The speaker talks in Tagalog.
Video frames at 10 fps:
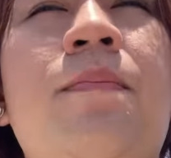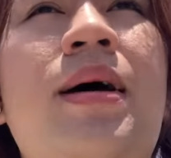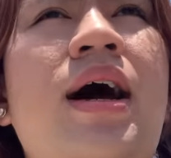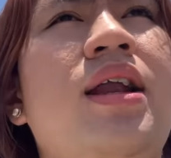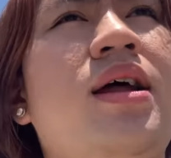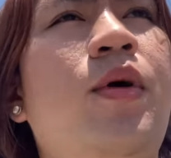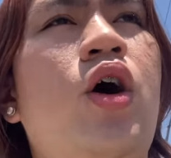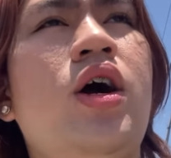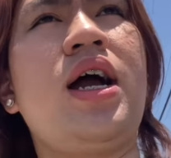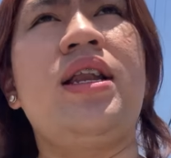Para
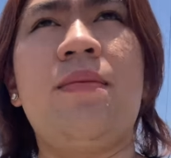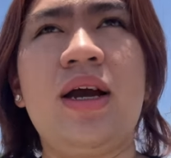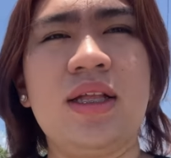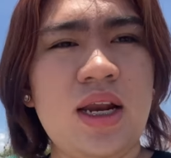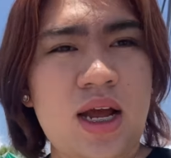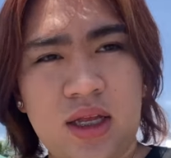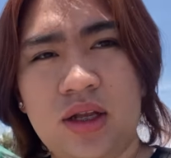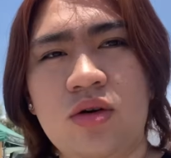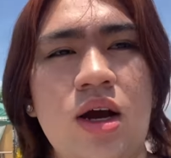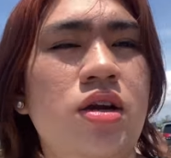bongga na makita natin
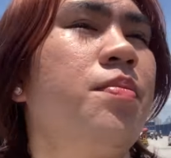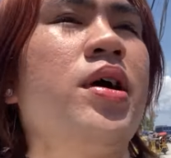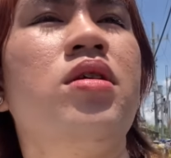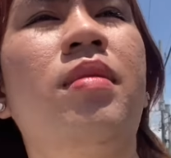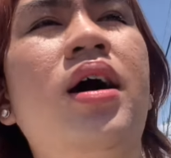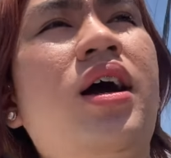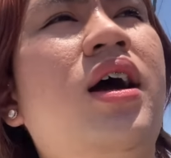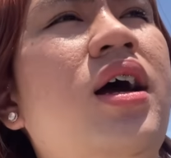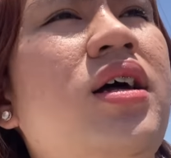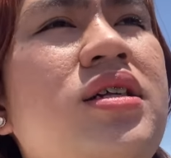kung ano pa yung mga,
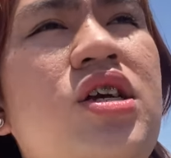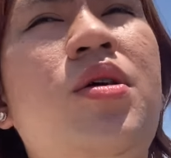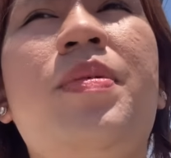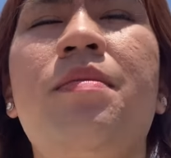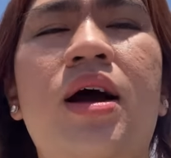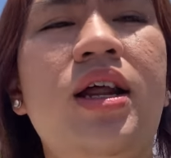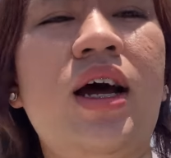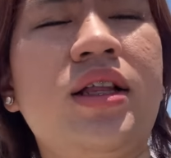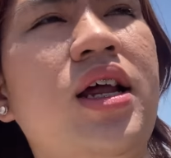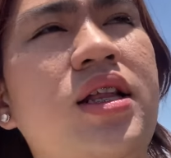sino pa yung mga
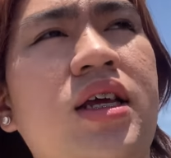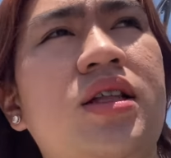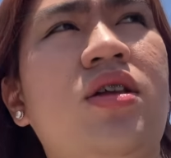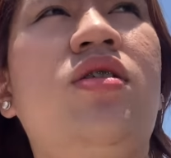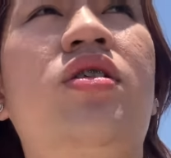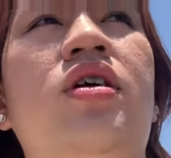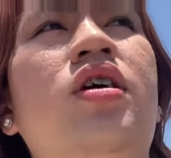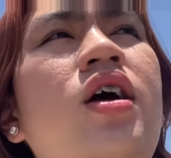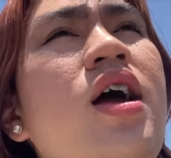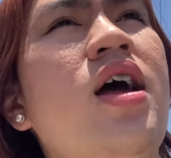nakatira dito.
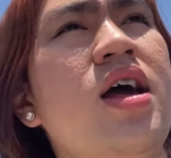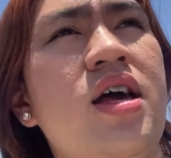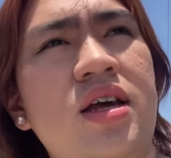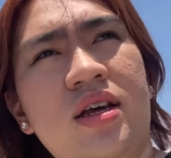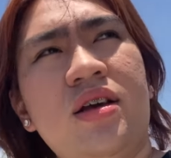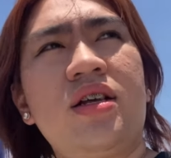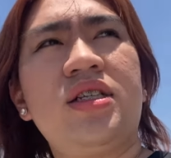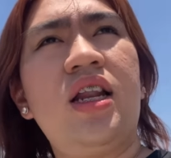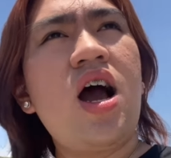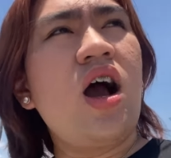Kasi
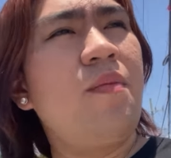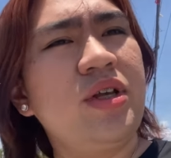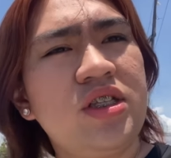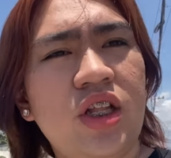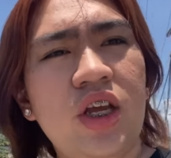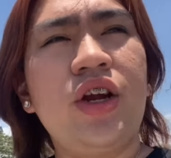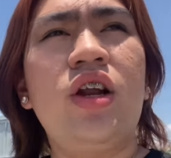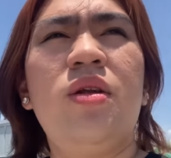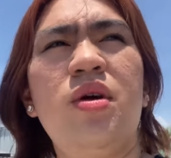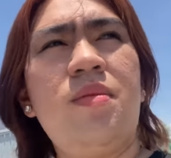nakakamiss din here.
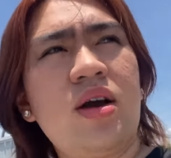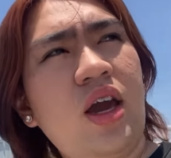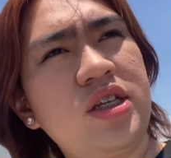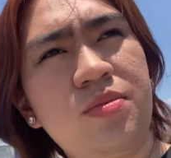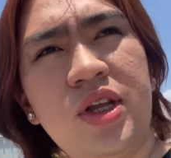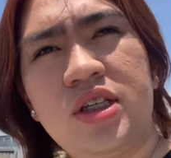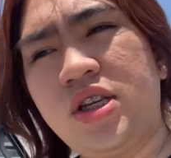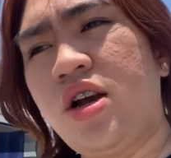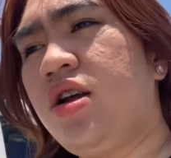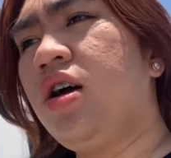Alam nyo ba guys,
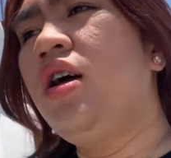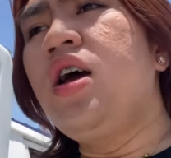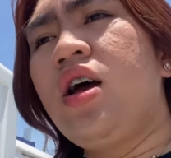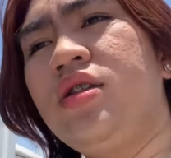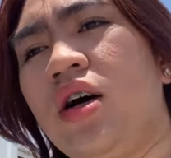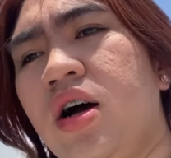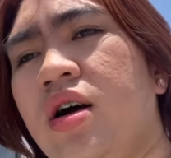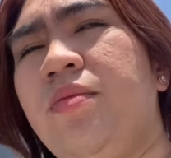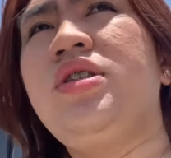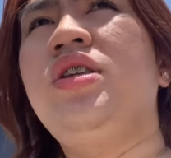minsan no?
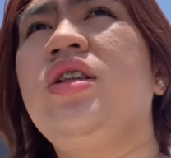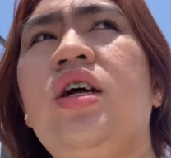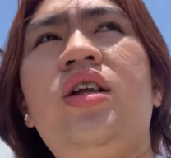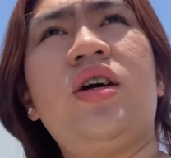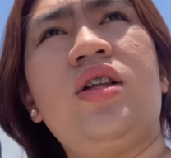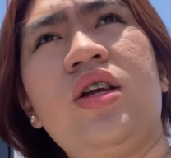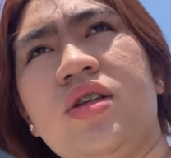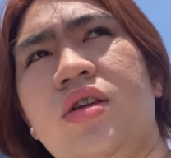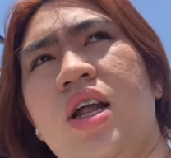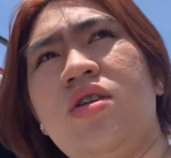nakakamiss din talaga
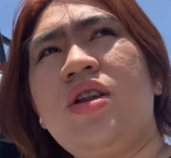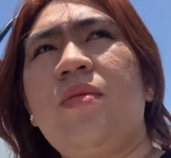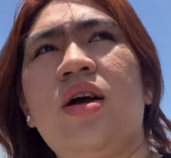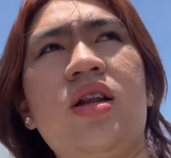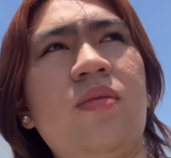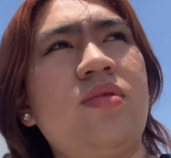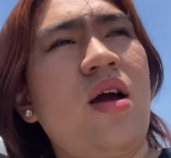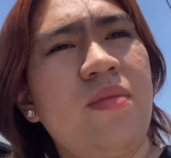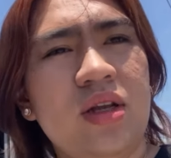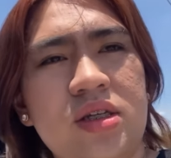dito lalo na yung mga ganap
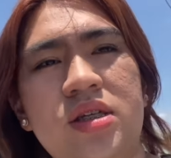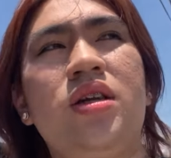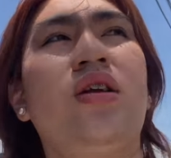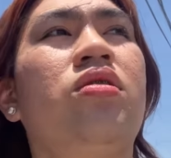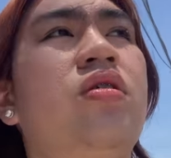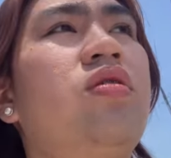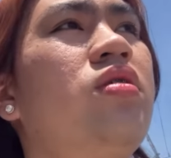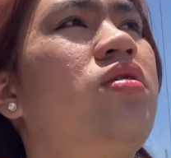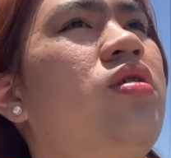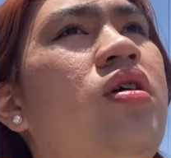namin kasi dito
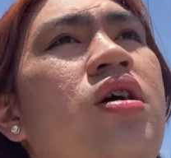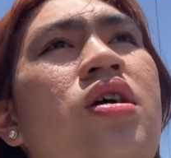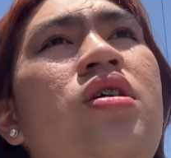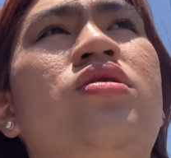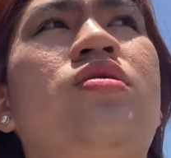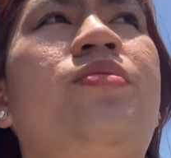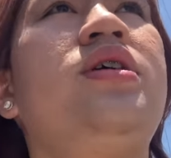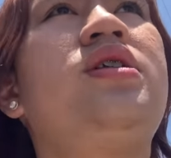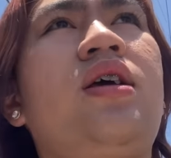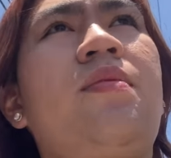oh, super
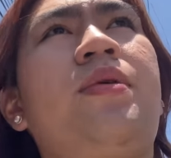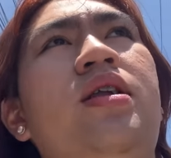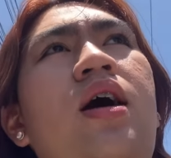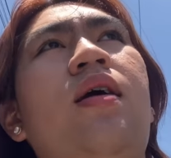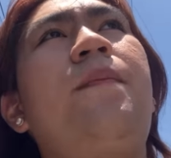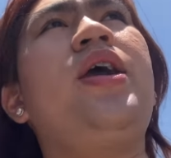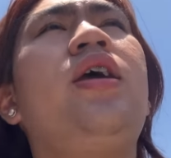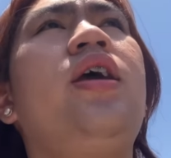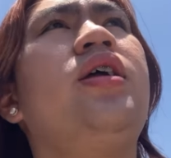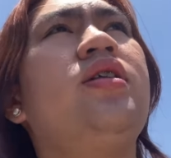saya pa
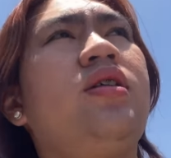namin